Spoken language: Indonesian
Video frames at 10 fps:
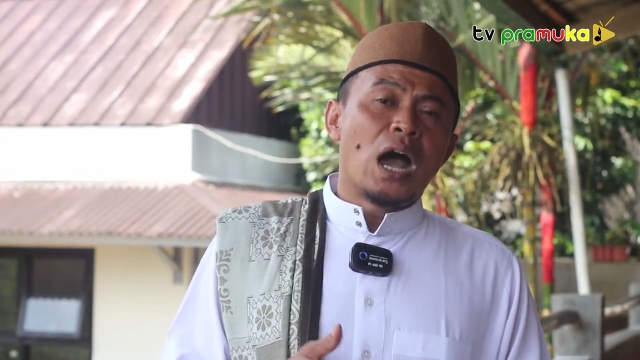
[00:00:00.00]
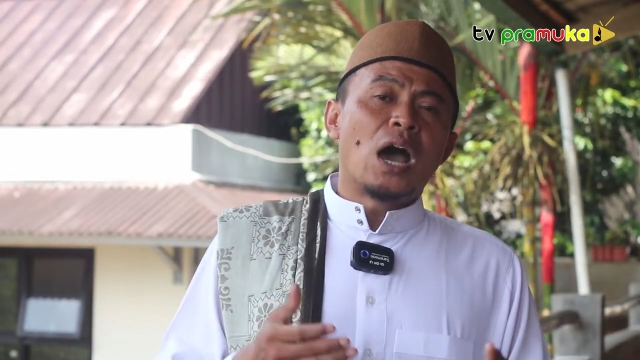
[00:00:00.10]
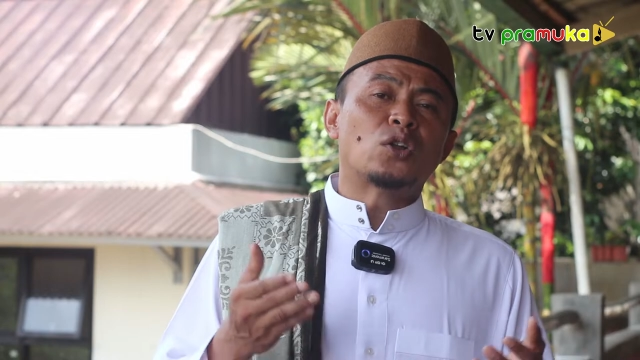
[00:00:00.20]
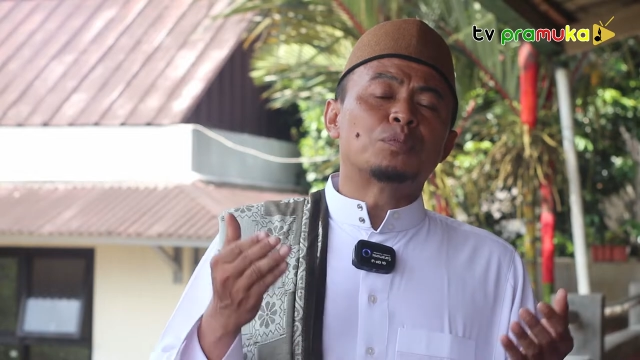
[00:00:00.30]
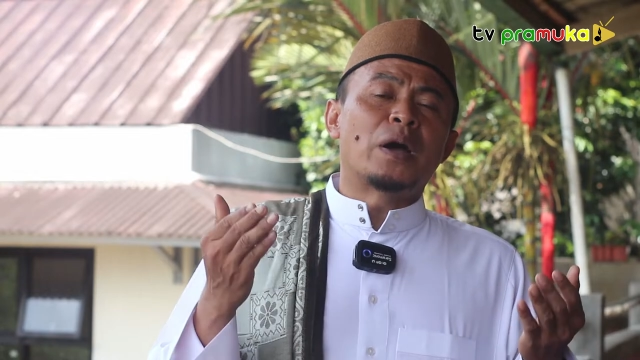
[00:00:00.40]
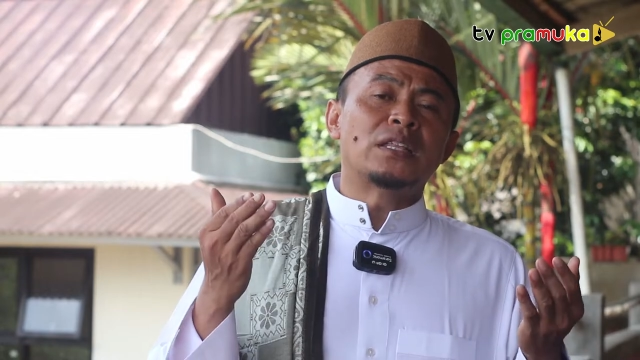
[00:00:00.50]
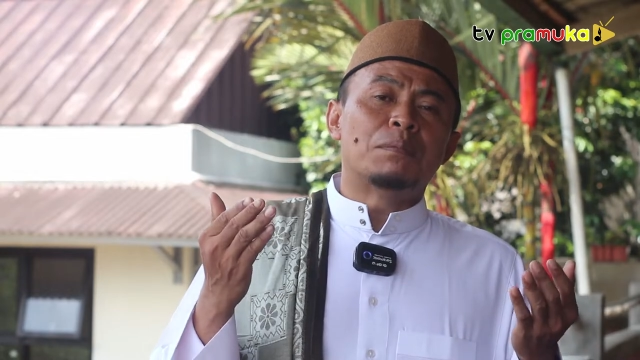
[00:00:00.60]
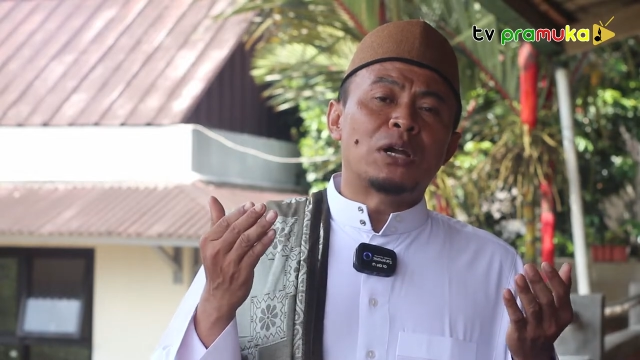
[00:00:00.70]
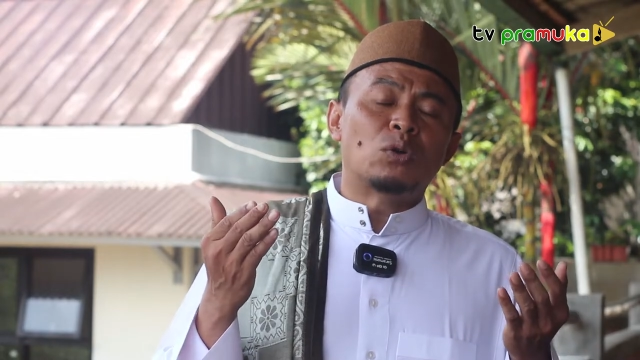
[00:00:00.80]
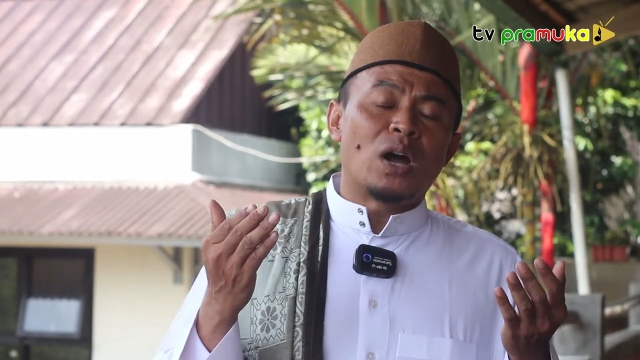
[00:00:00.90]
harus banyak
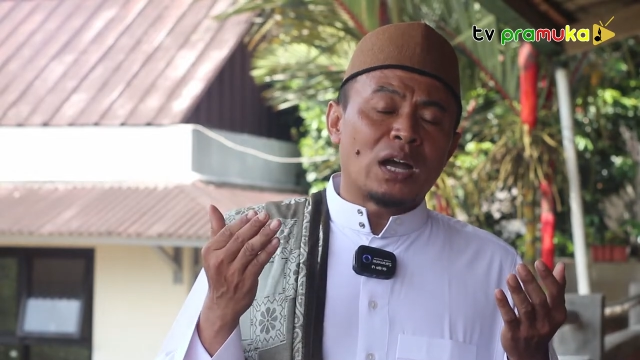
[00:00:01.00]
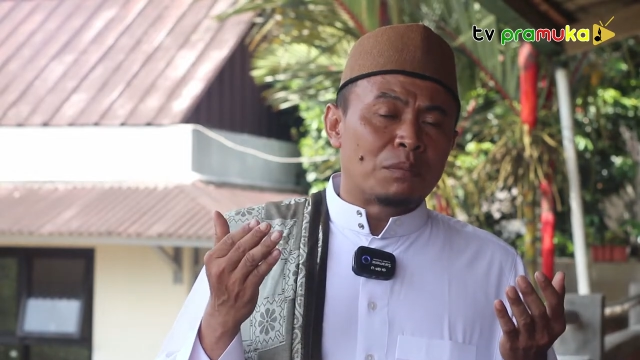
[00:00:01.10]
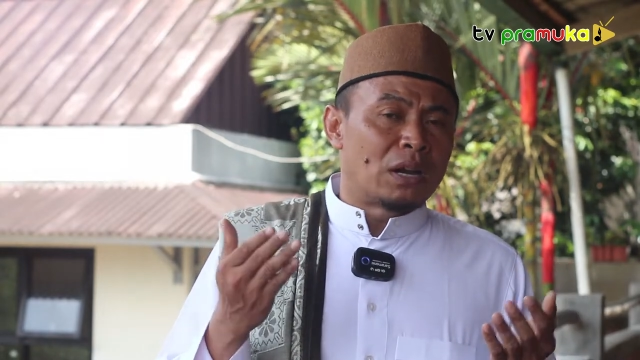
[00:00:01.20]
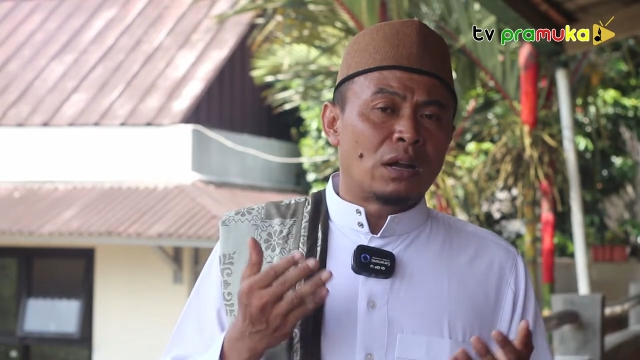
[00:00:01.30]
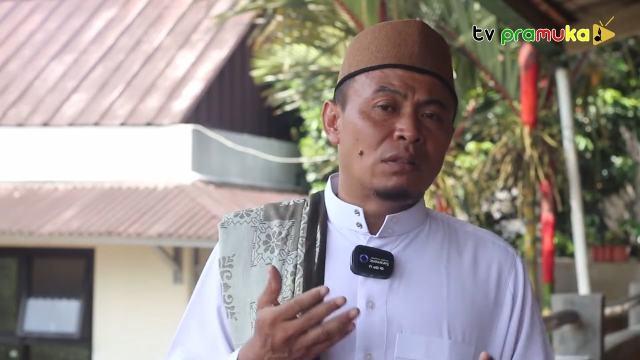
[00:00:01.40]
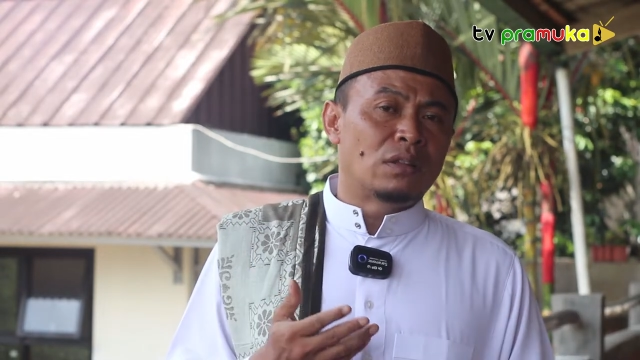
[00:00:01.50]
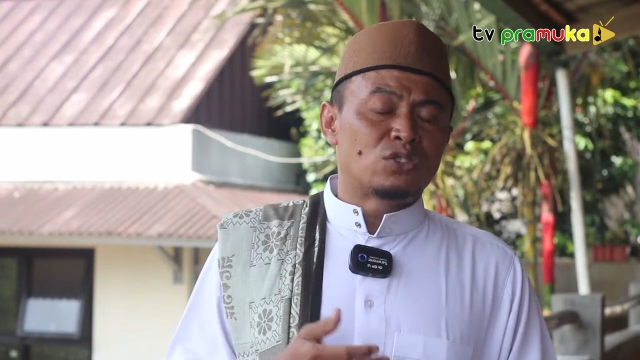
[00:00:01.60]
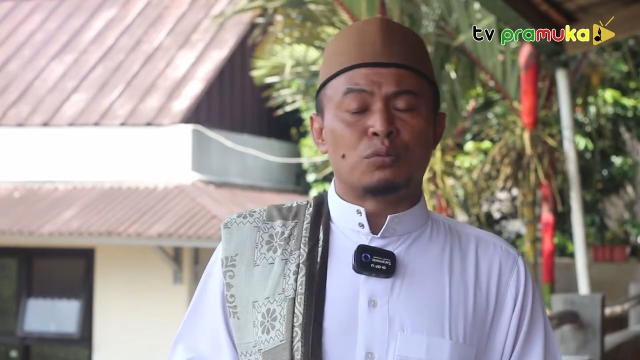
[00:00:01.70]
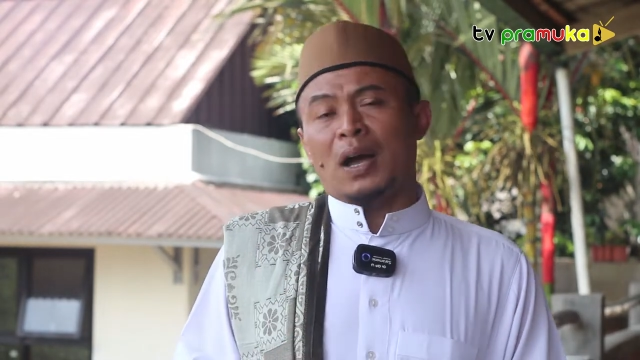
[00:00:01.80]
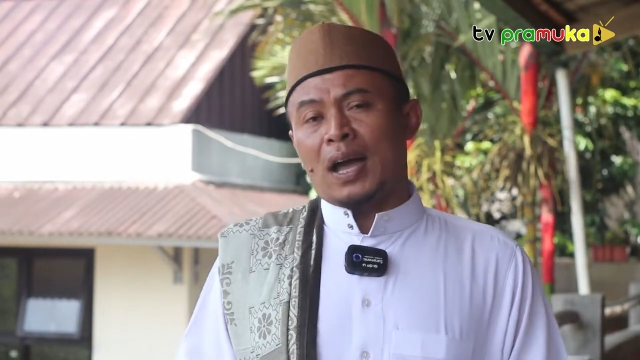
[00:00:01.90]
berdoa kepada Allah
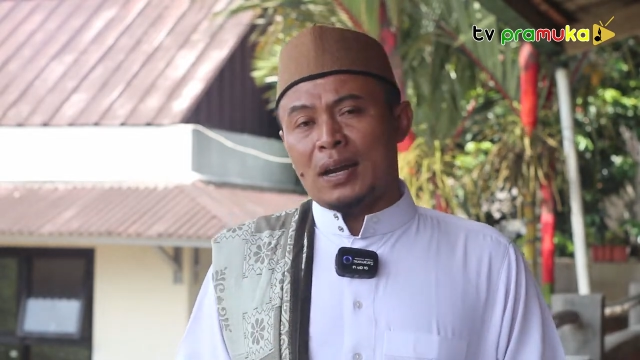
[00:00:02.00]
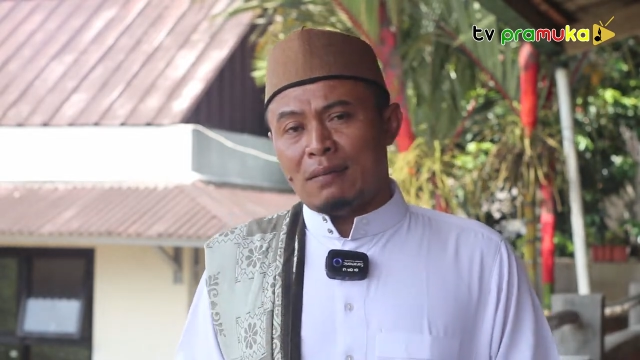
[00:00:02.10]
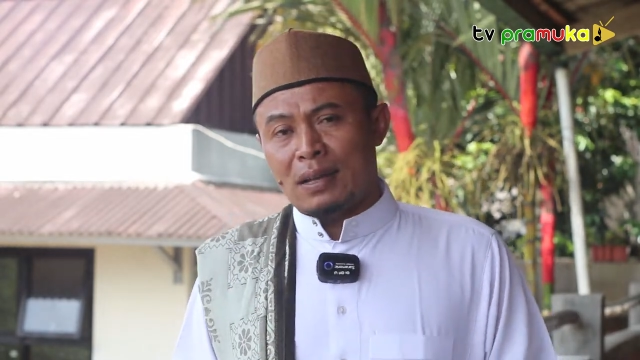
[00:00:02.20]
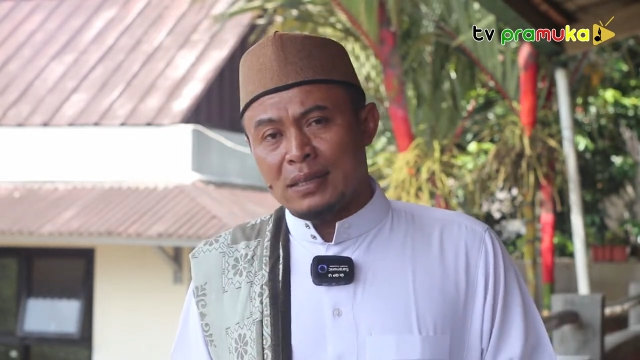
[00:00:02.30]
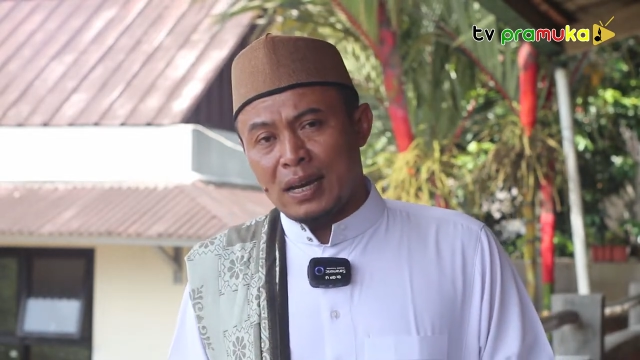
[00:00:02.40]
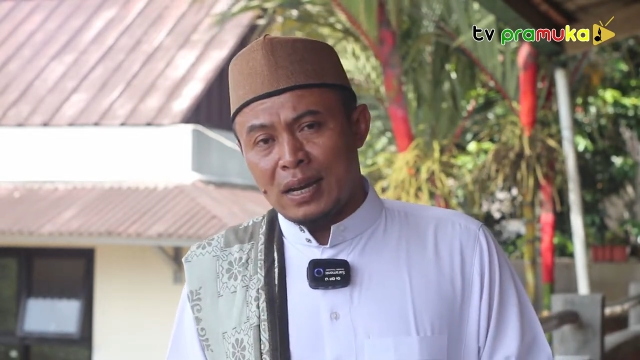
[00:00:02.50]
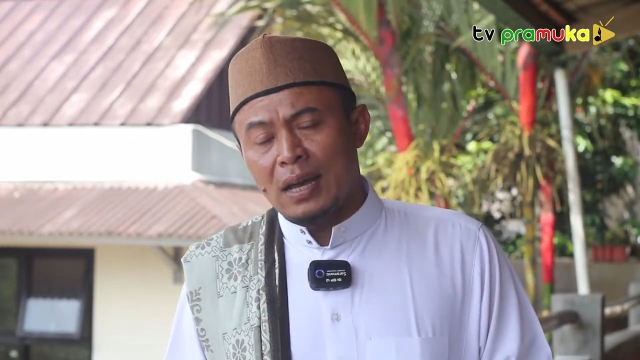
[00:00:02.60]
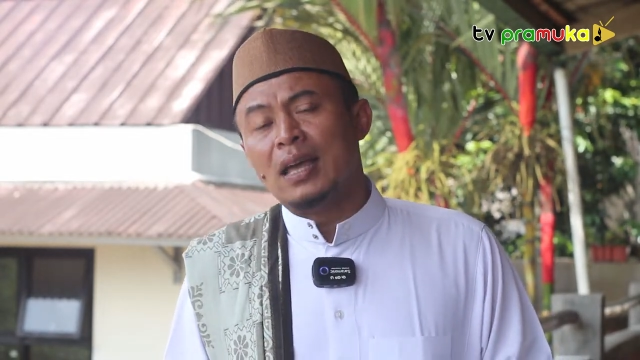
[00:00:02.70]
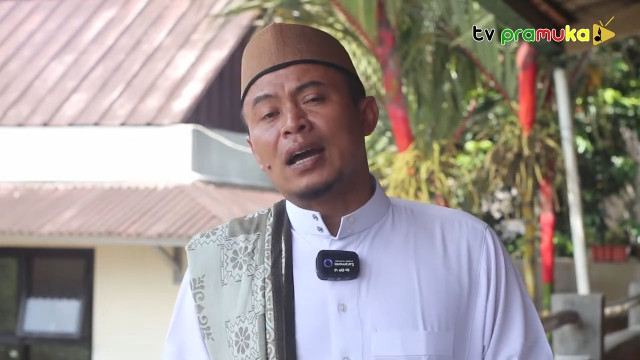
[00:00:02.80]
Subhanahu wa taala